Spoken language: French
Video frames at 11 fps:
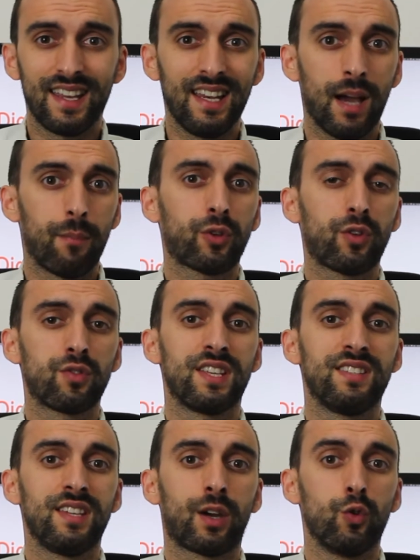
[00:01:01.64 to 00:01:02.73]
il est important de
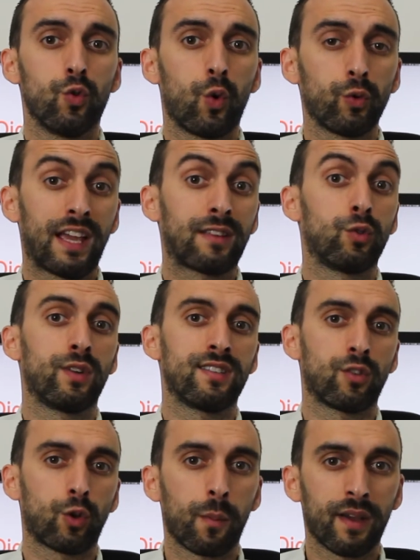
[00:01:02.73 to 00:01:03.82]
saisir que nous contactons
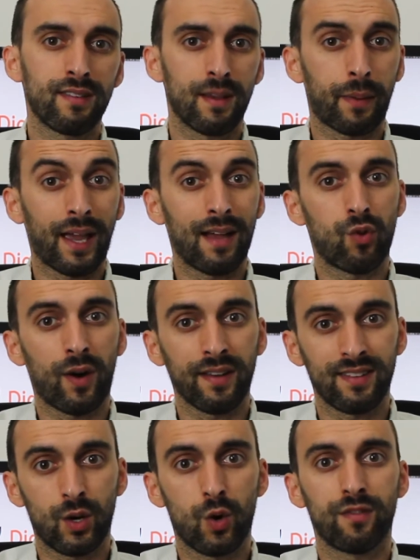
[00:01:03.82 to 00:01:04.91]
les entreprises après avoir
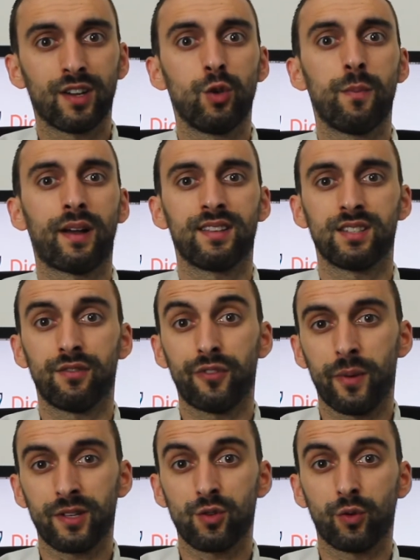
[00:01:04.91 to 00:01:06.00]
été convaincus par des
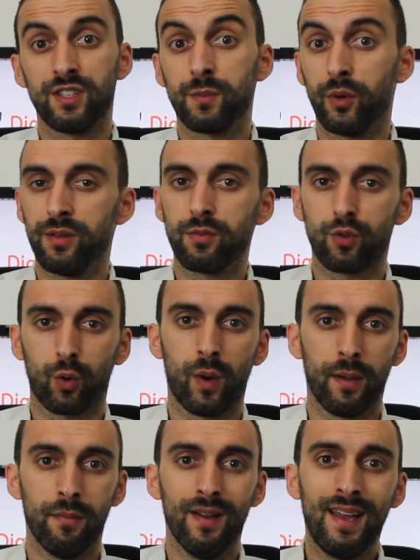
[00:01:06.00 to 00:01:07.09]
informations disponibles sur le
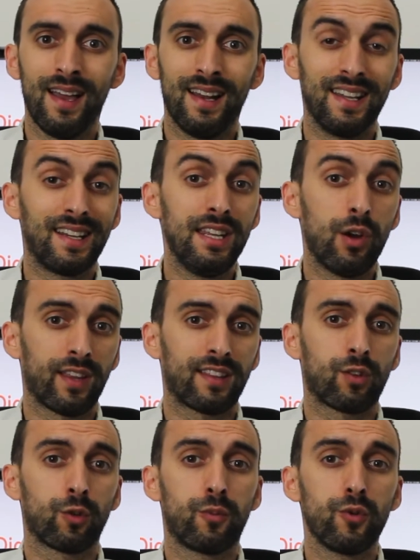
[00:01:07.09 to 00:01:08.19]
web. Les clients
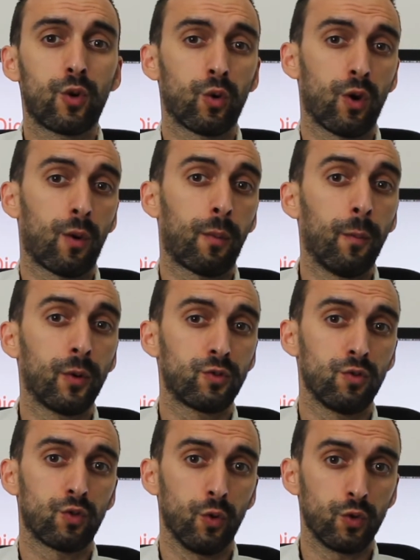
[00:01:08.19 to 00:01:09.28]
n'attendent plus qu'on leur propose
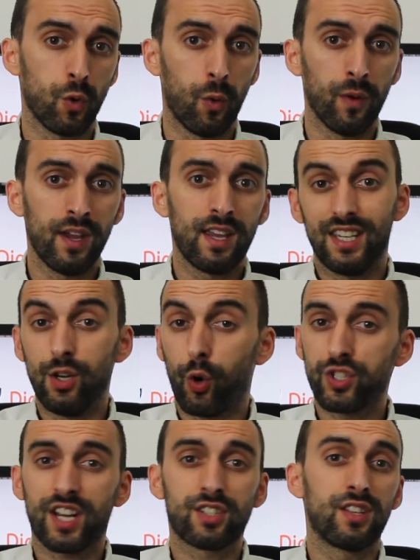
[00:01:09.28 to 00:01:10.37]
une solution. Ils
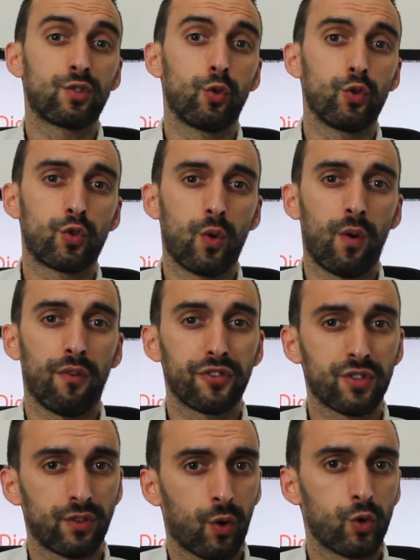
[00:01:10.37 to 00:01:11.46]
recherchent des solutions en
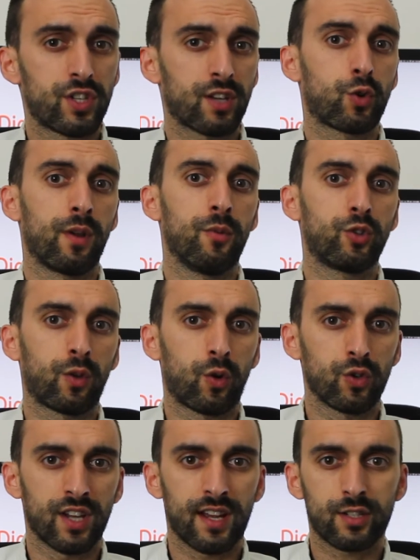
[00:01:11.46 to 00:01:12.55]
faisant des recherches sur les moteurs de
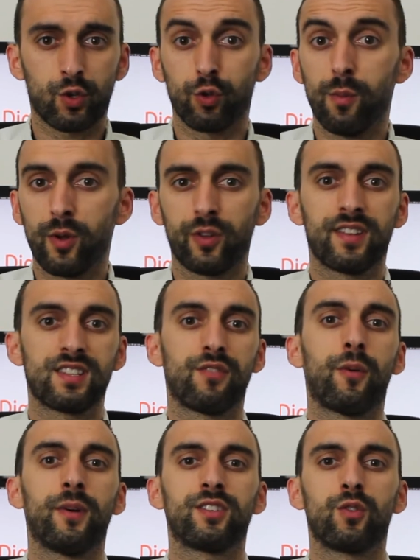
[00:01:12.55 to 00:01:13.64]
recherche, en demandant des
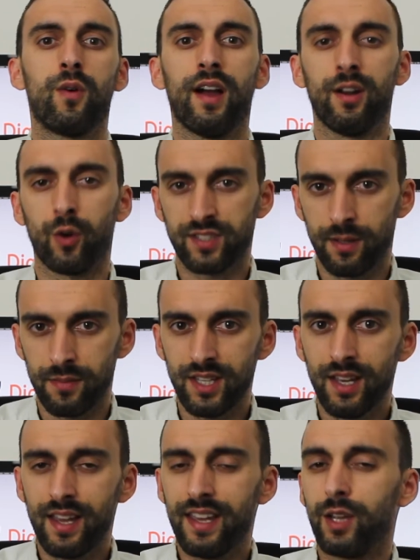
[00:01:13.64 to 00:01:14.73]
informations à leurs
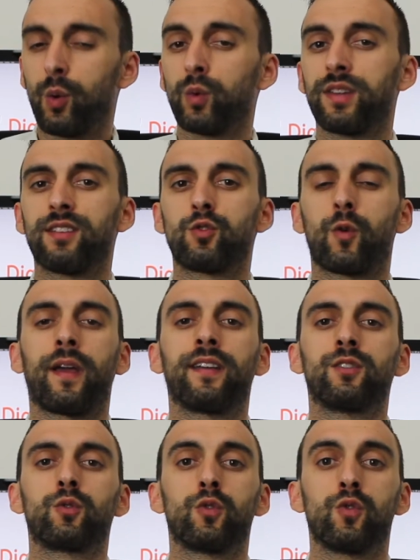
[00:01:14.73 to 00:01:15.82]
amis et contacts sur les
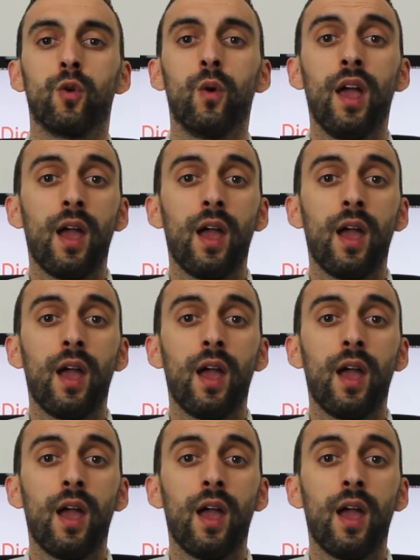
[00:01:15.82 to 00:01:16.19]
réseaux sociaux,